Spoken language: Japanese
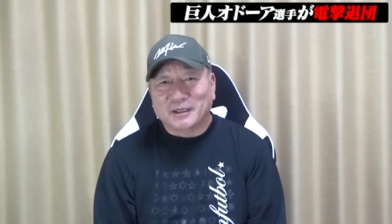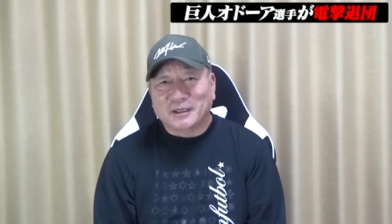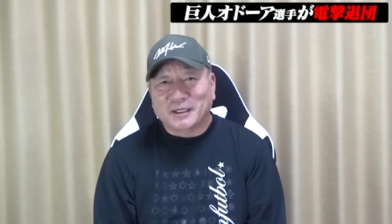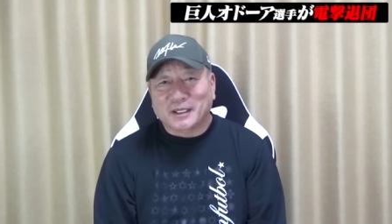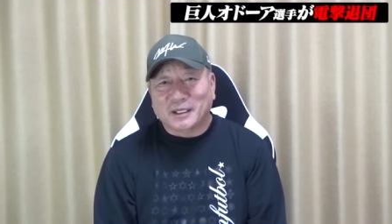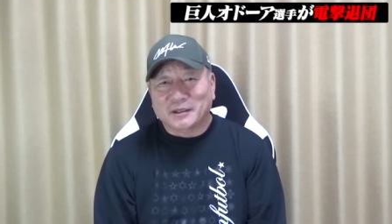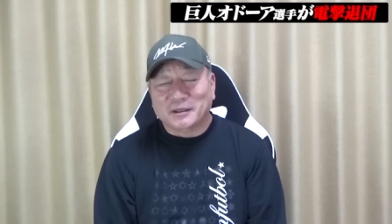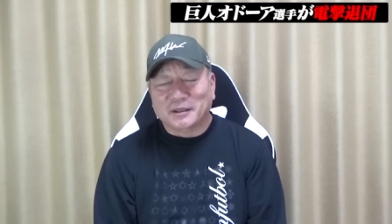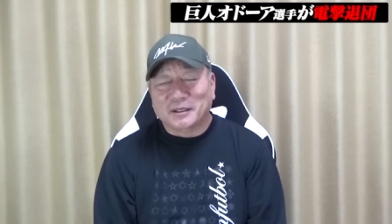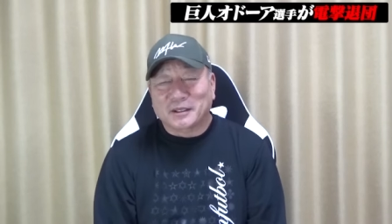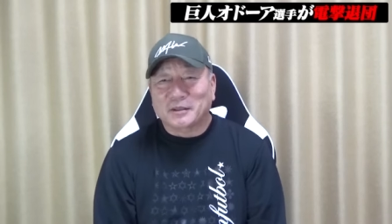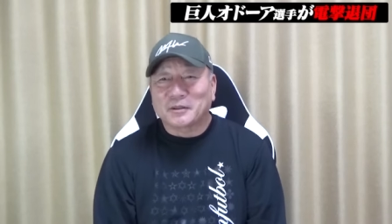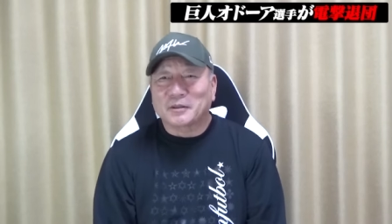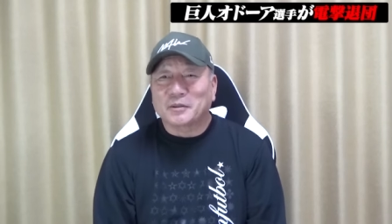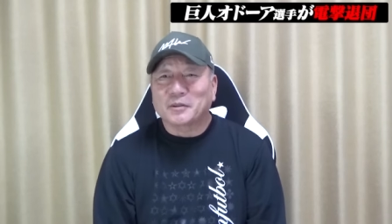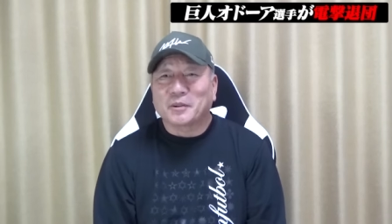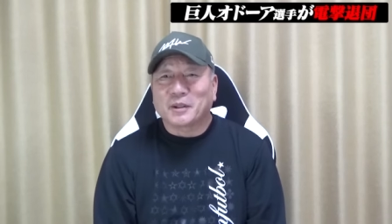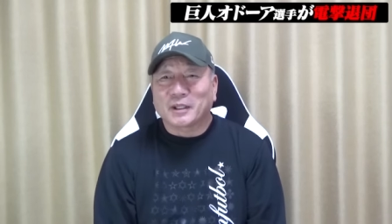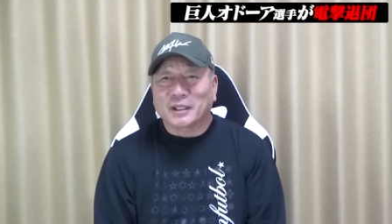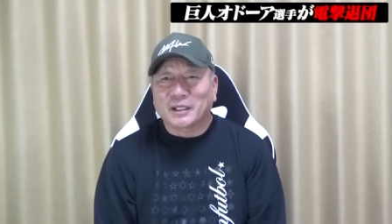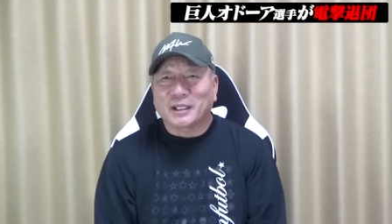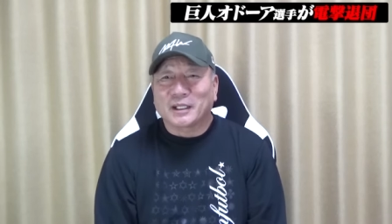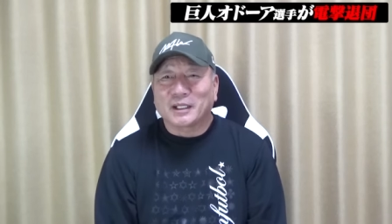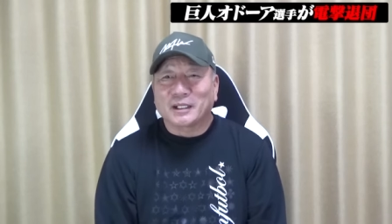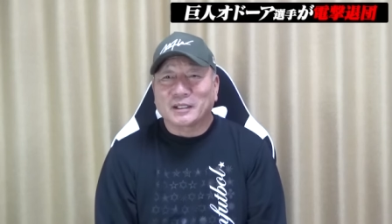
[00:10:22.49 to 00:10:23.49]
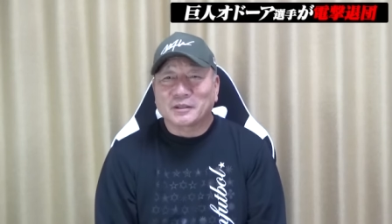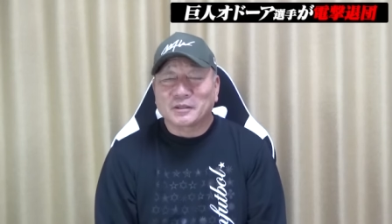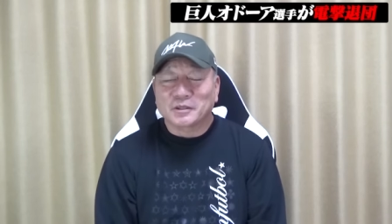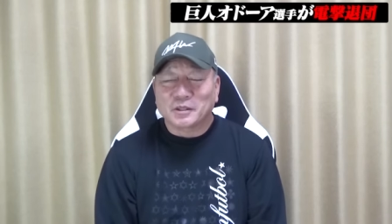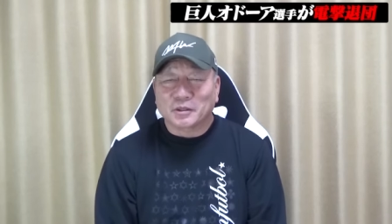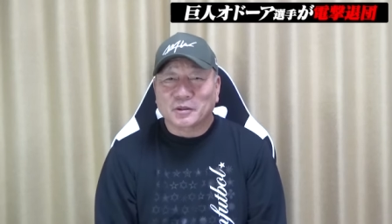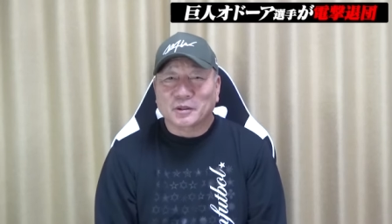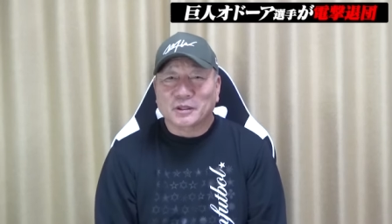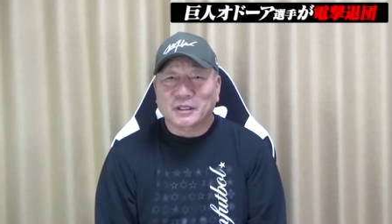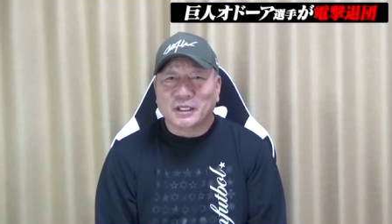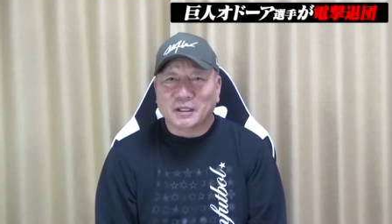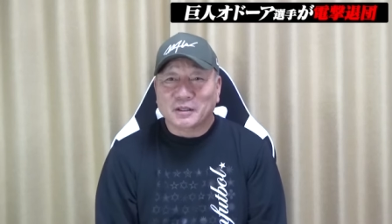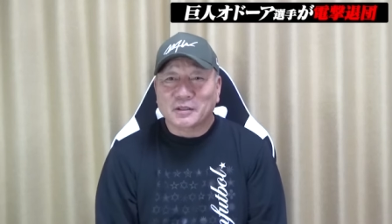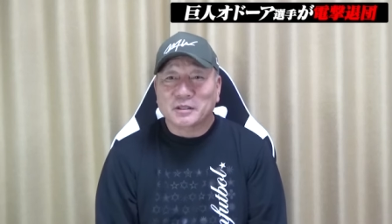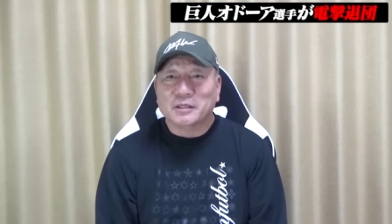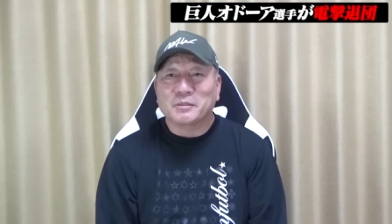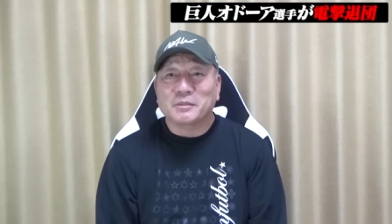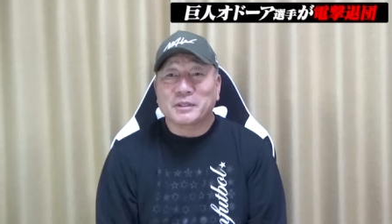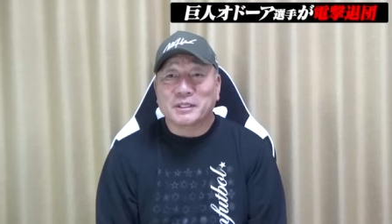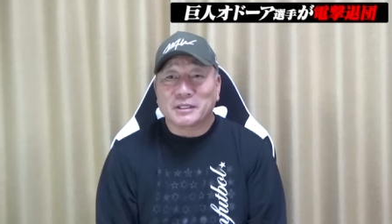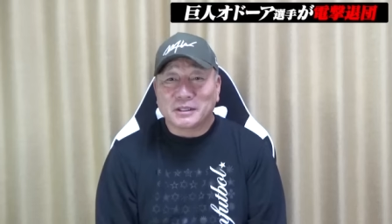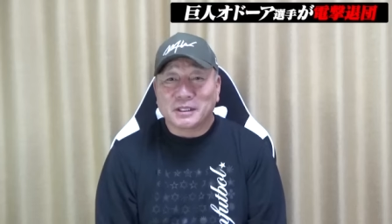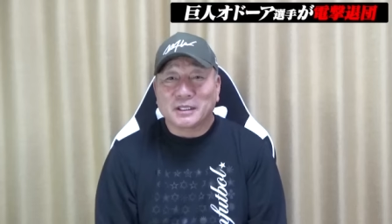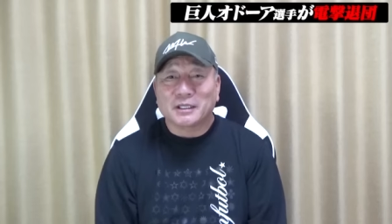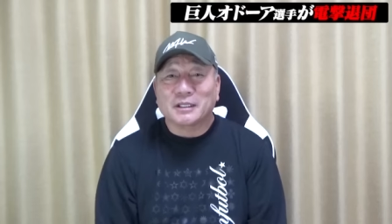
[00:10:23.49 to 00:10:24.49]
かっていうのはねちょっと楽し
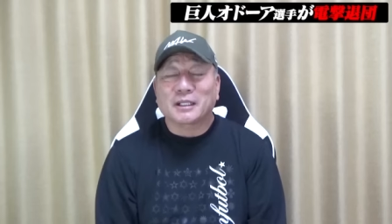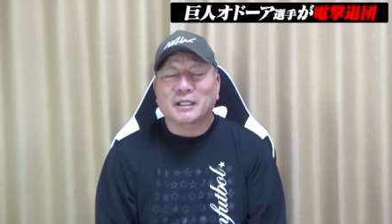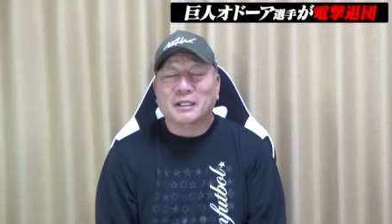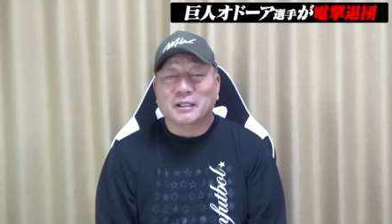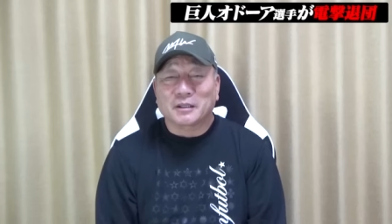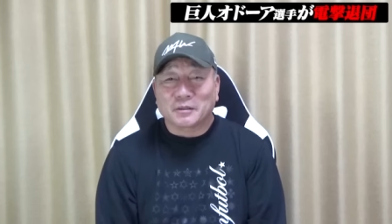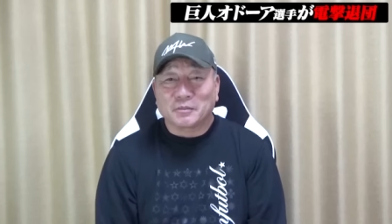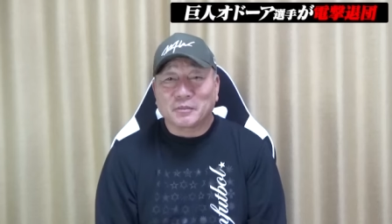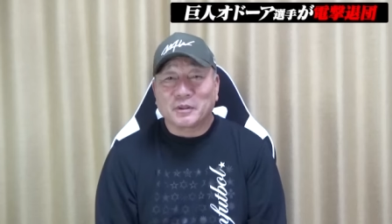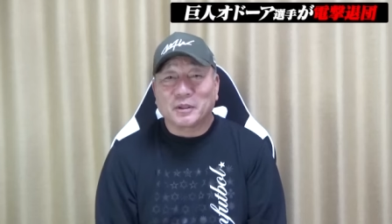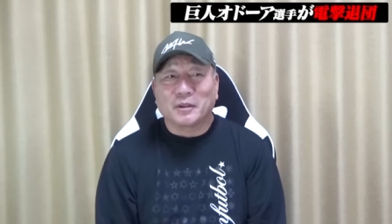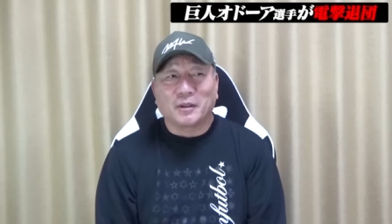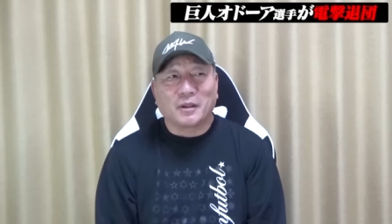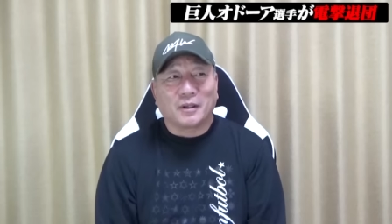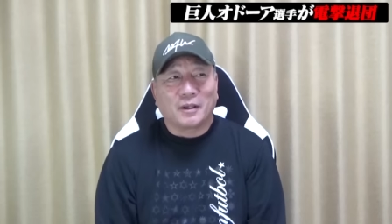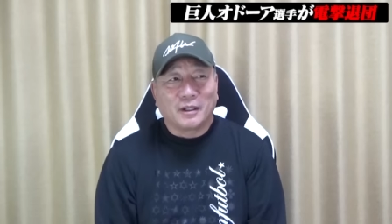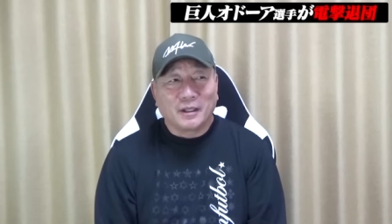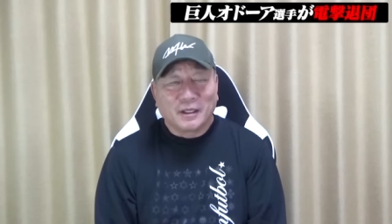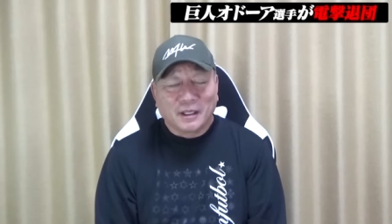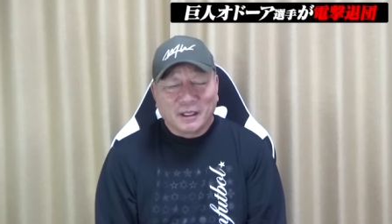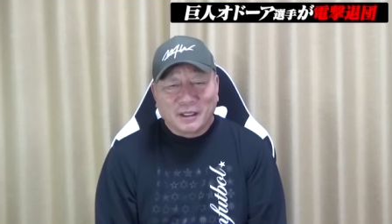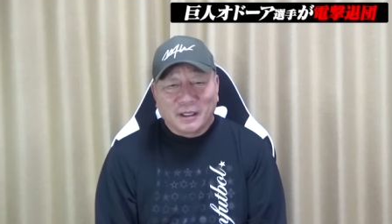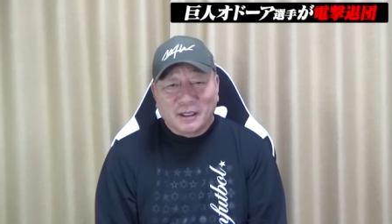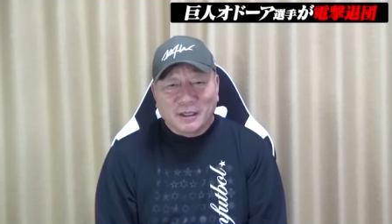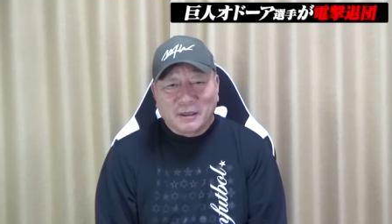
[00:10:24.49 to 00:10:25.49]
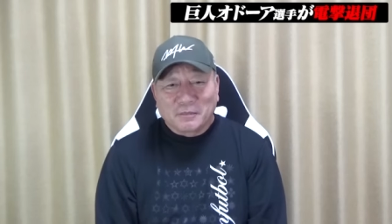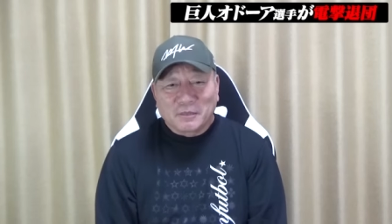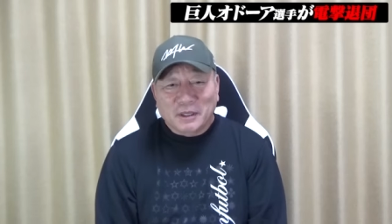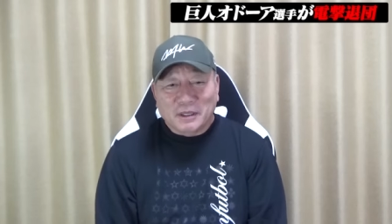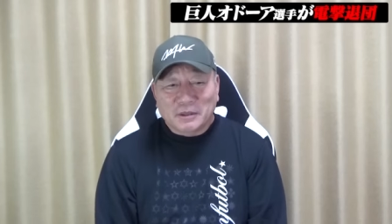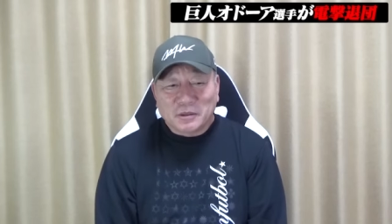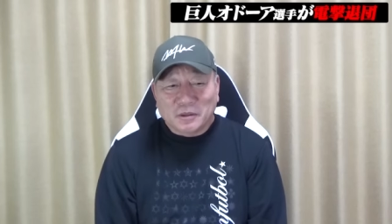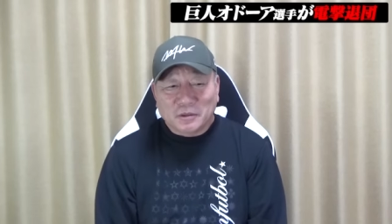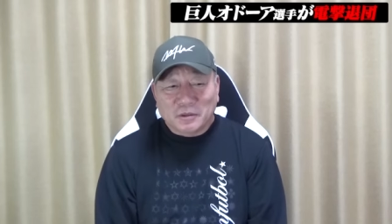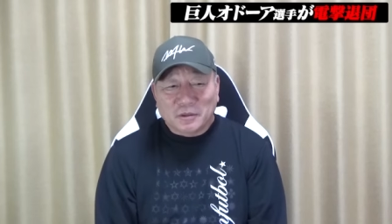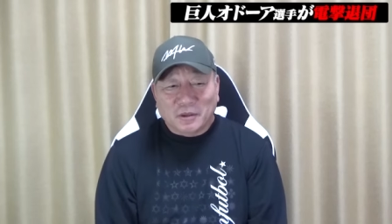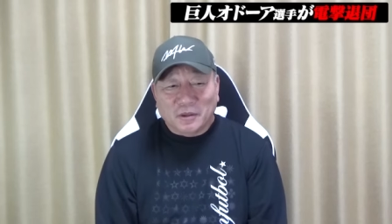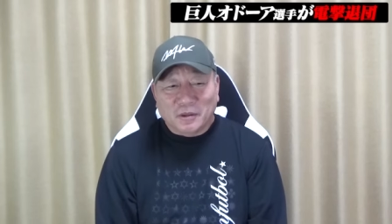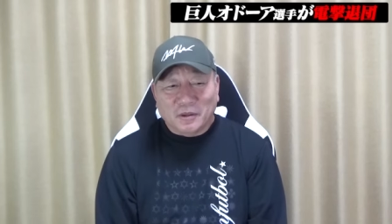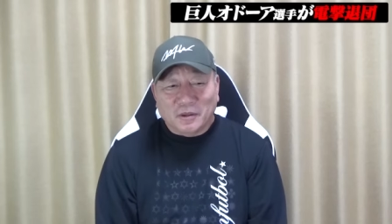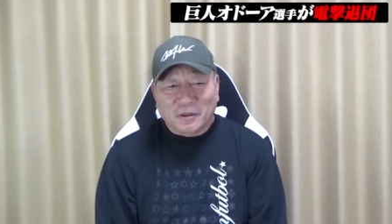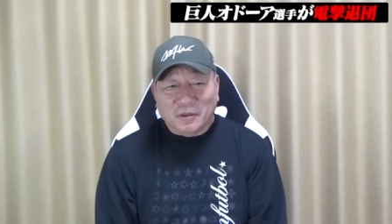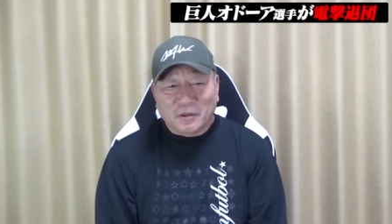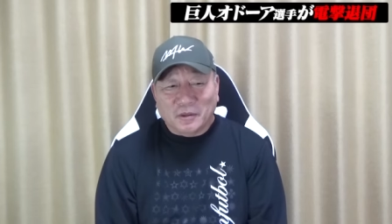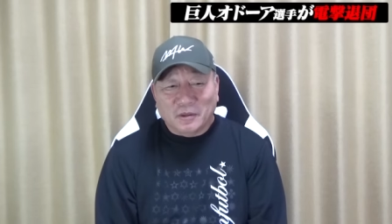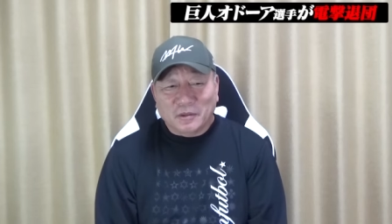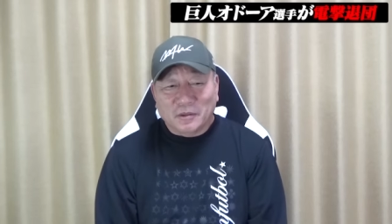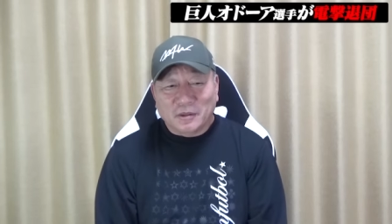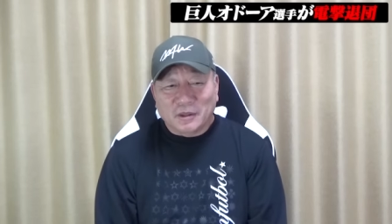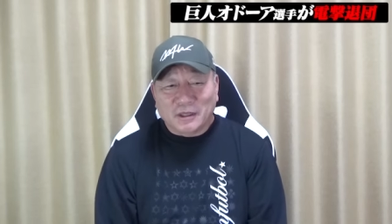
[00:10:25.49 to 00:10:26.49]
みにしてたけども、うん、まあちょっと
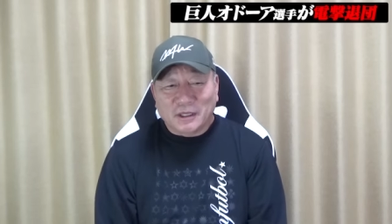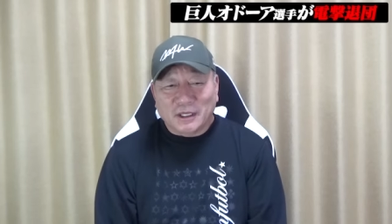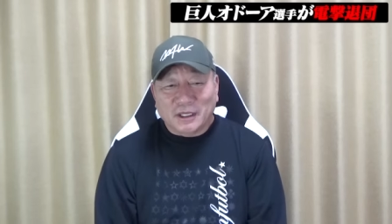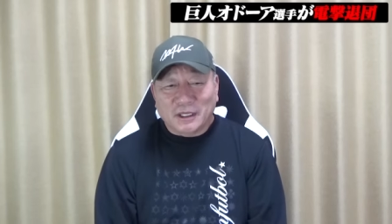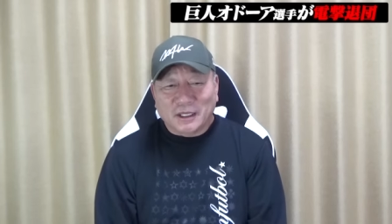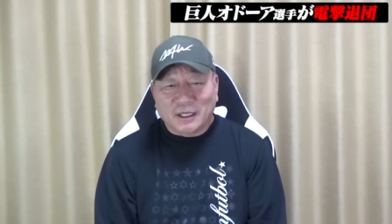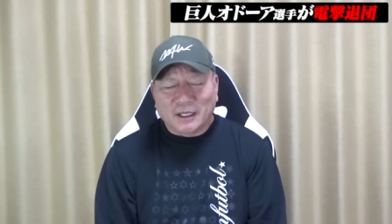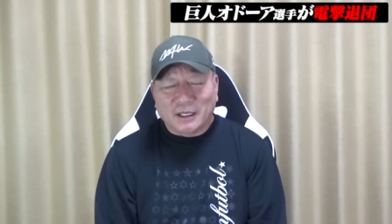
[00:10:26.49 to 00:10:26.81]
本当に